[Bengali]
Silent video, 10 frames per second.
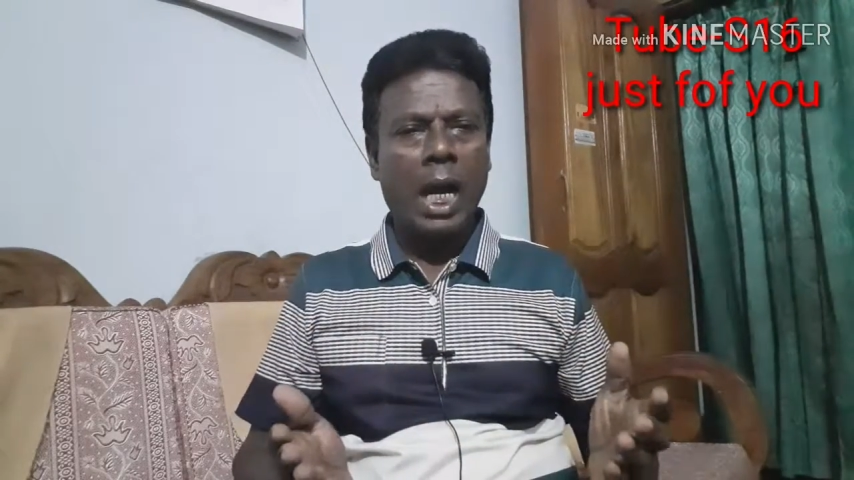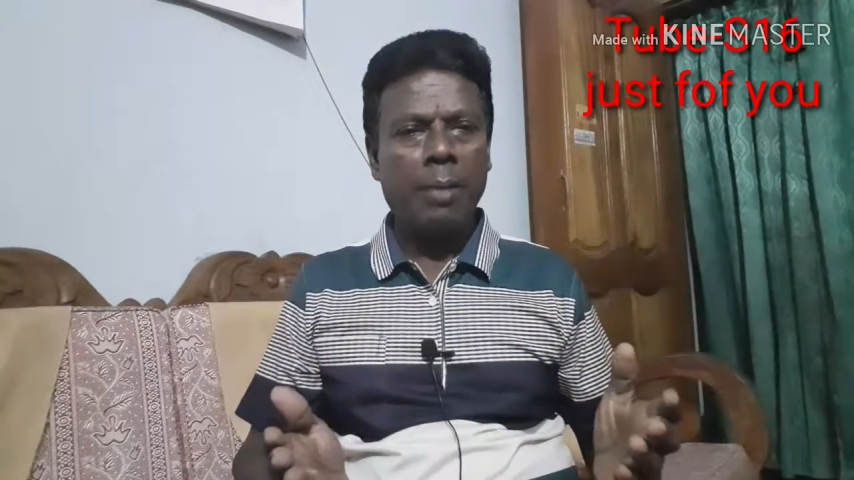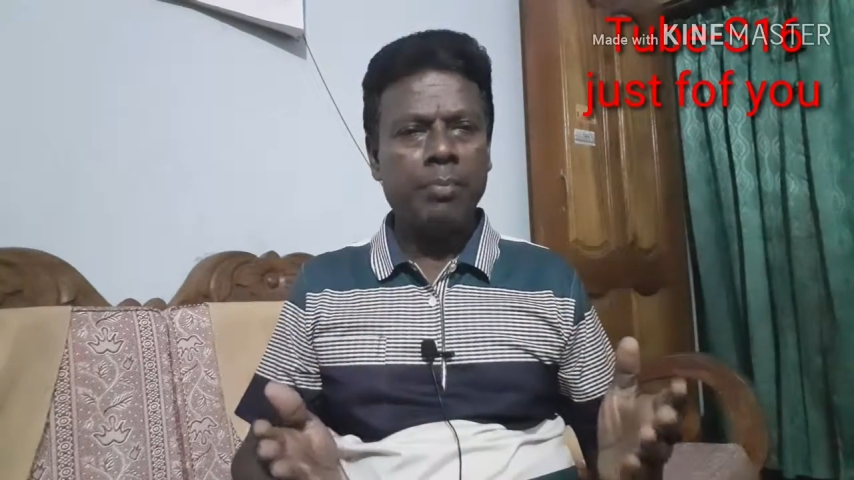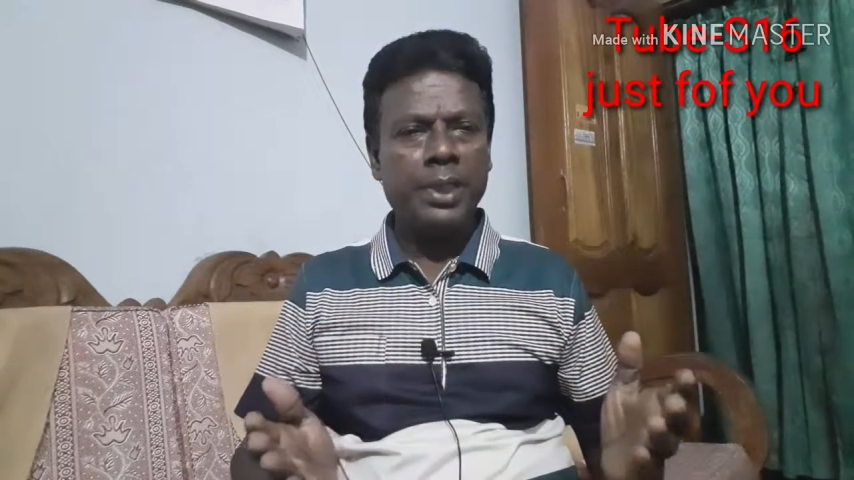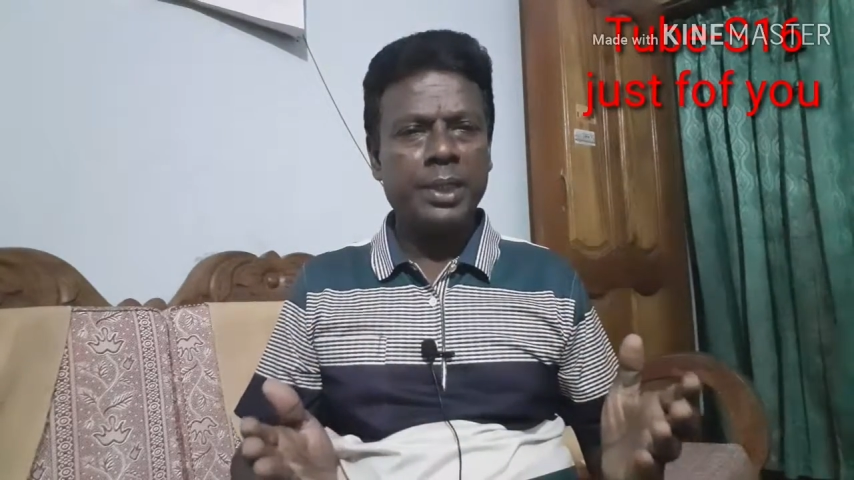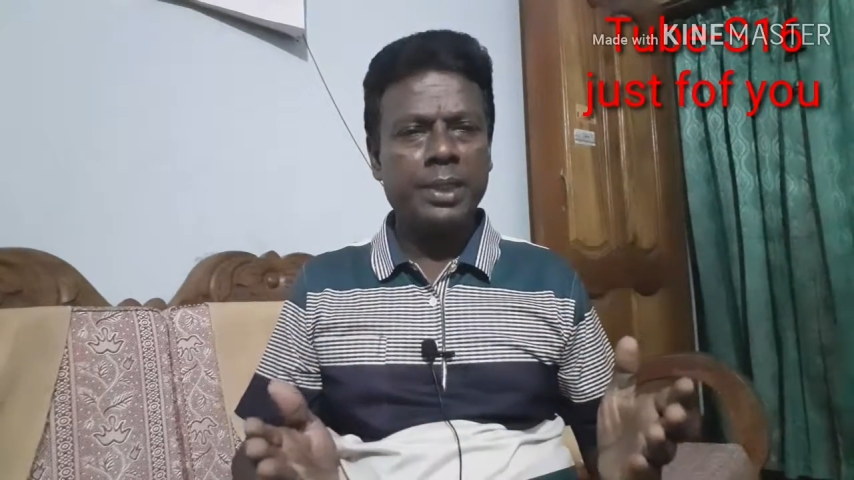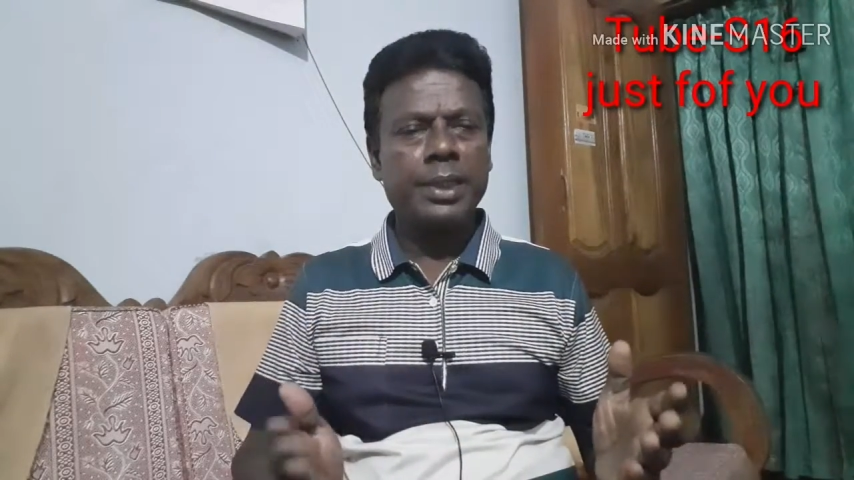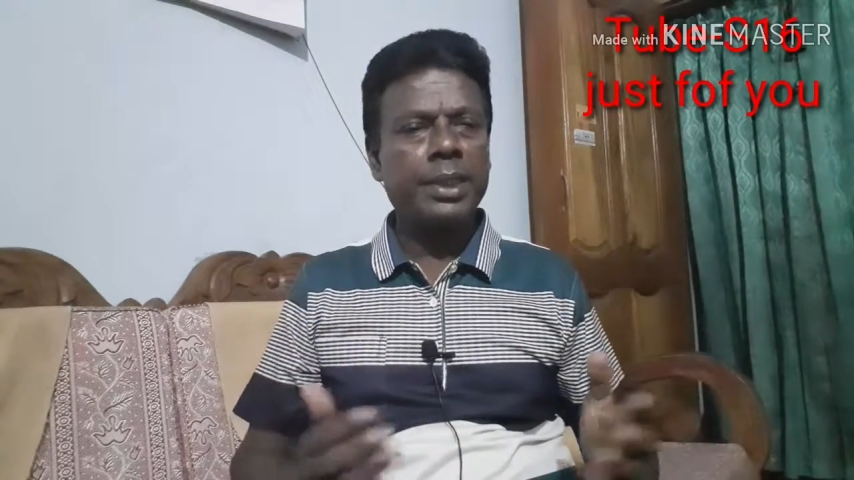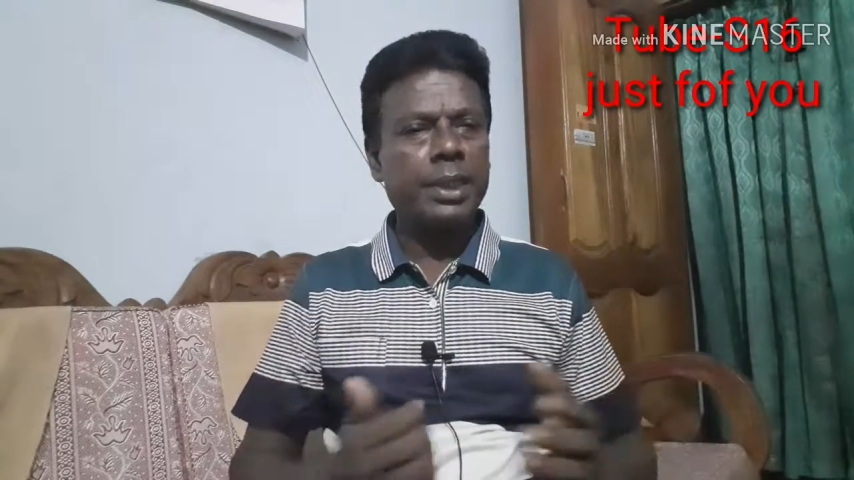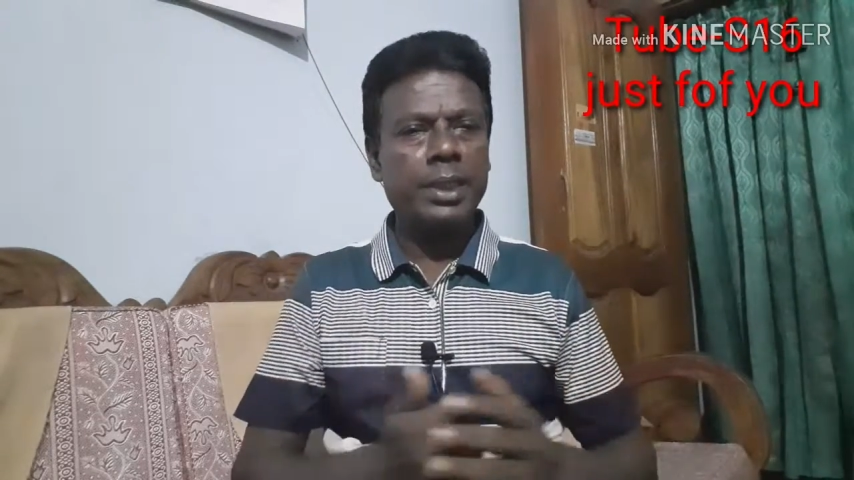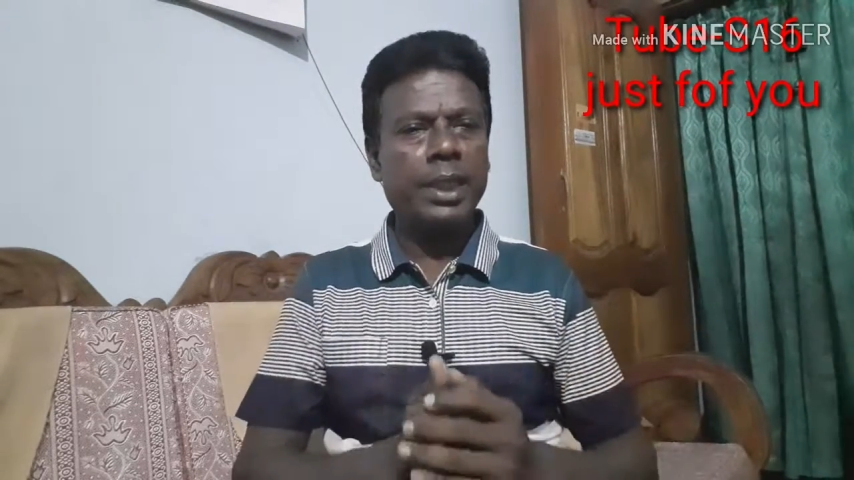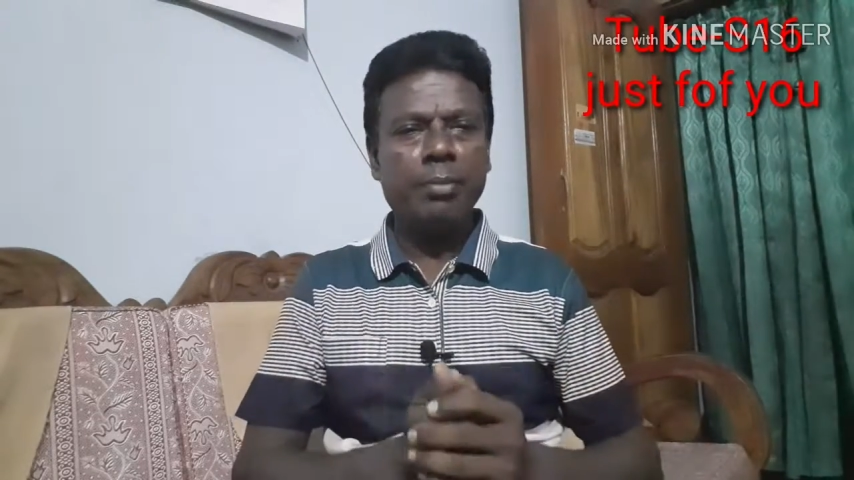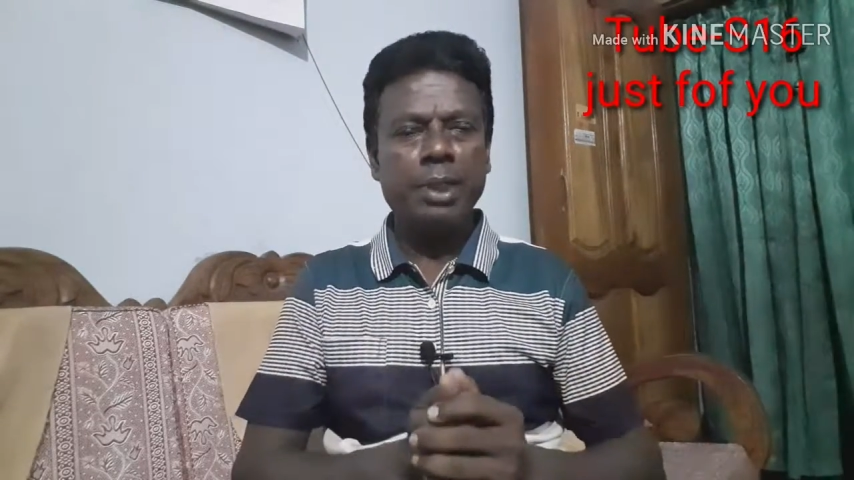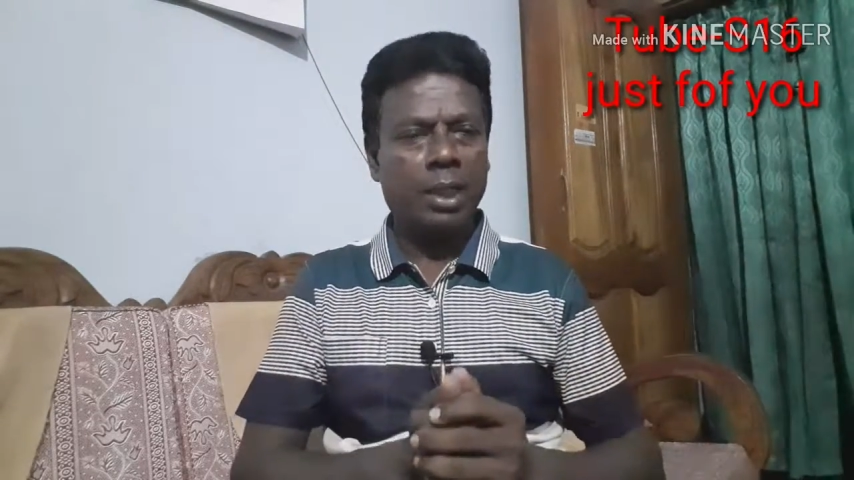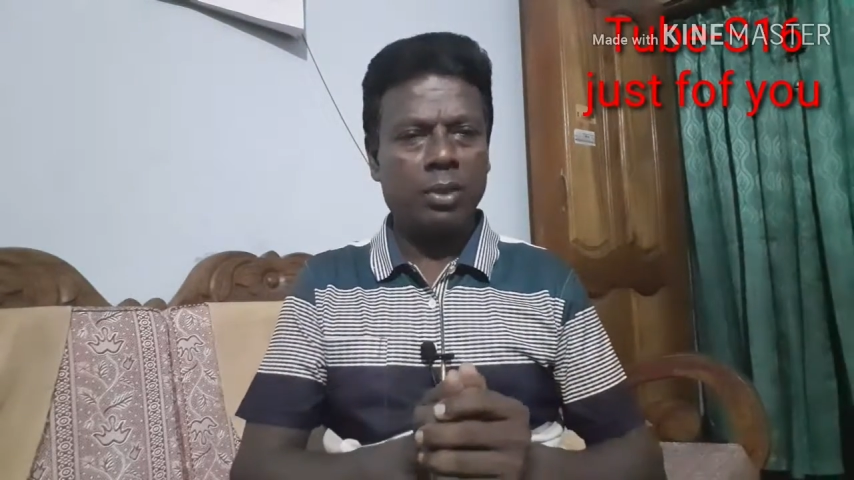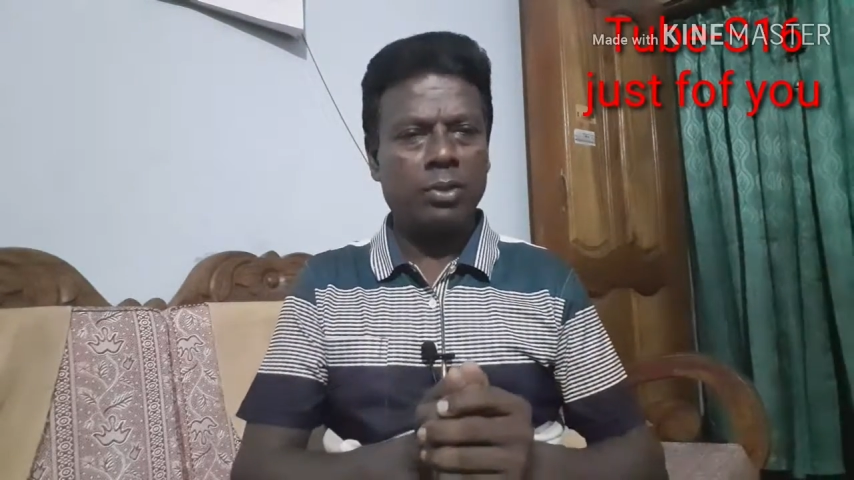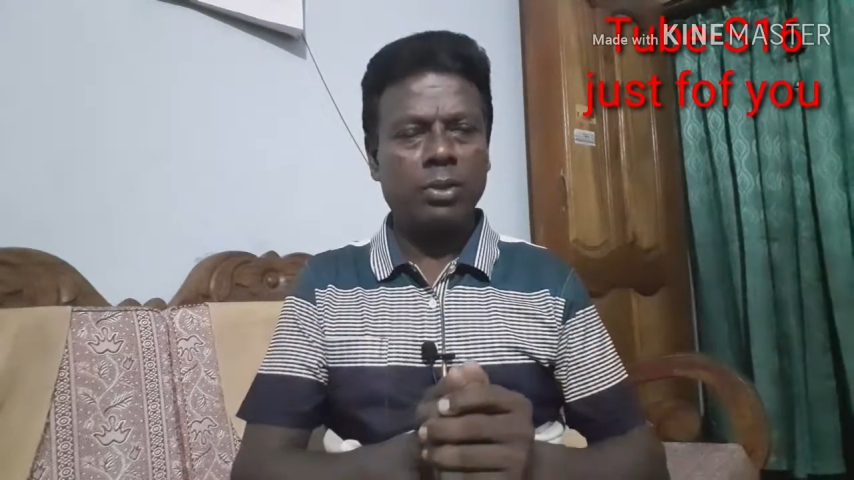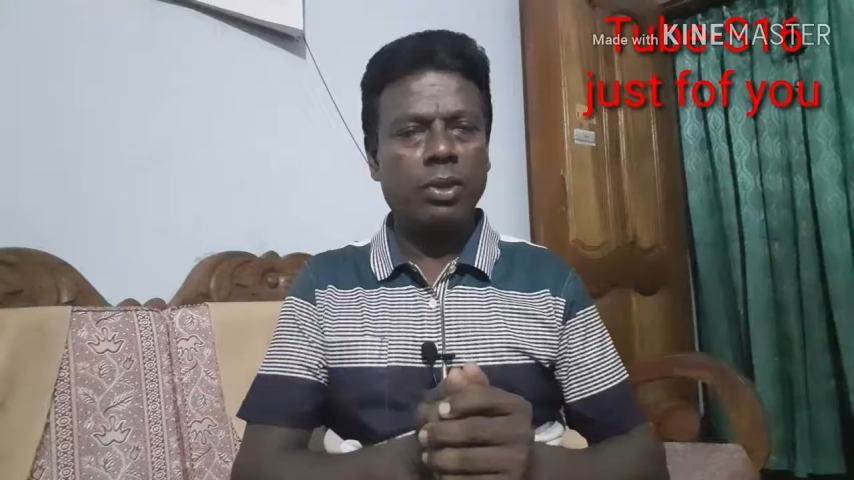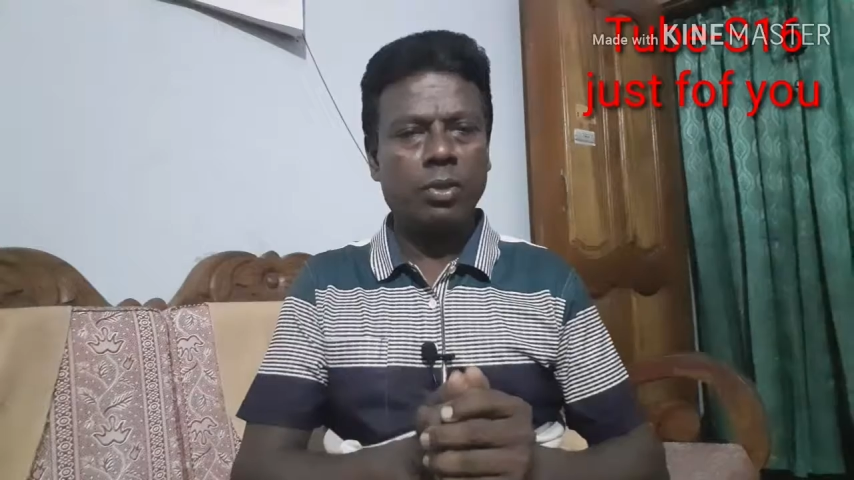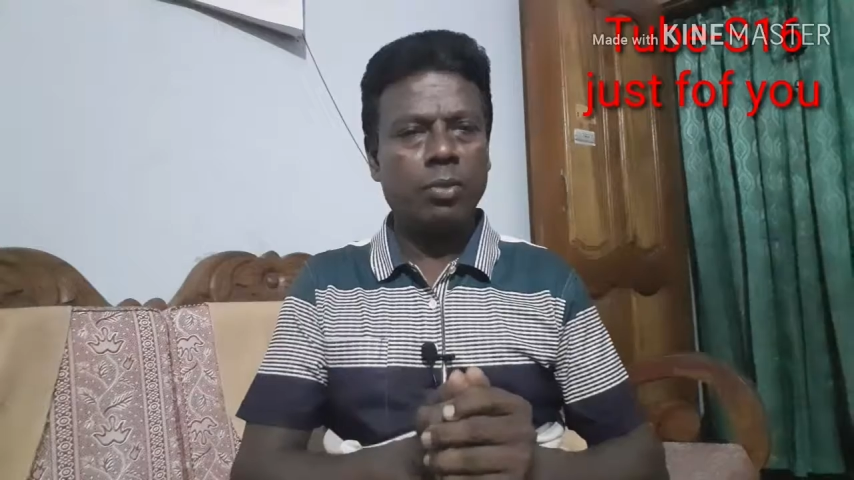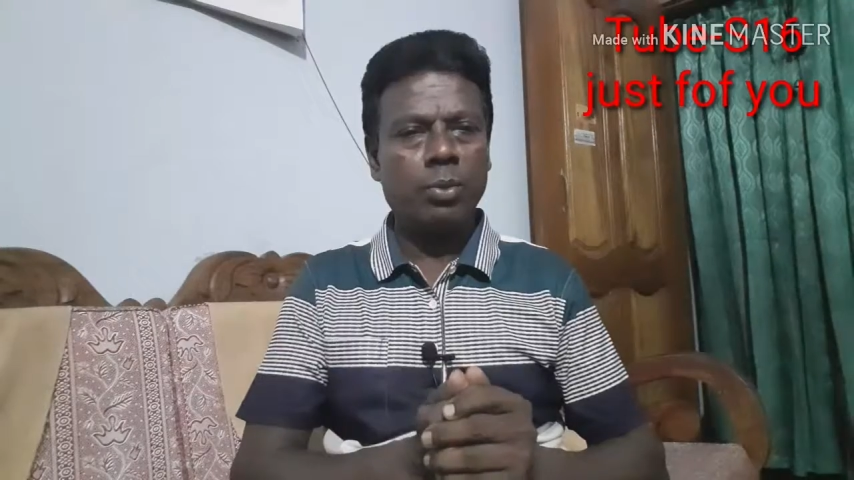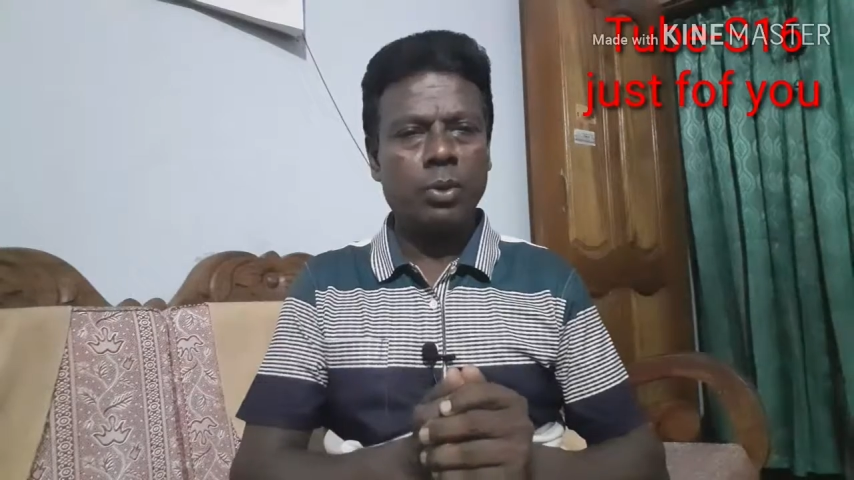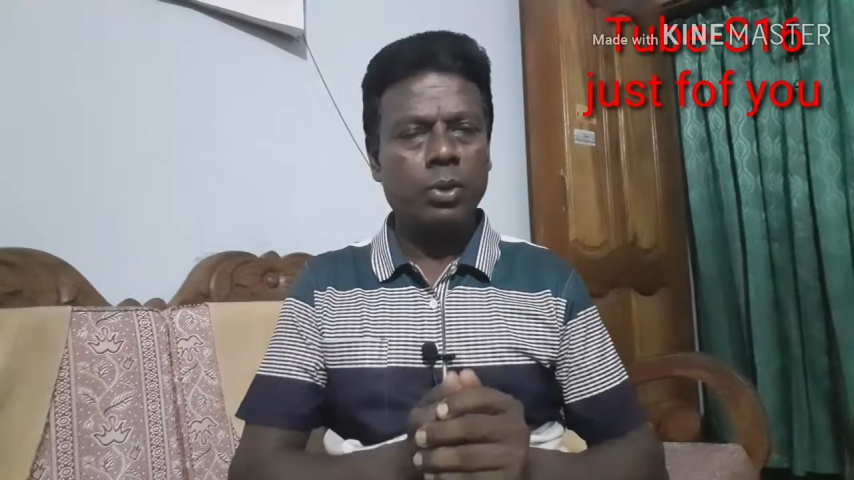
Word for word: আপডেট নিয়ে আমি আলোচনা করব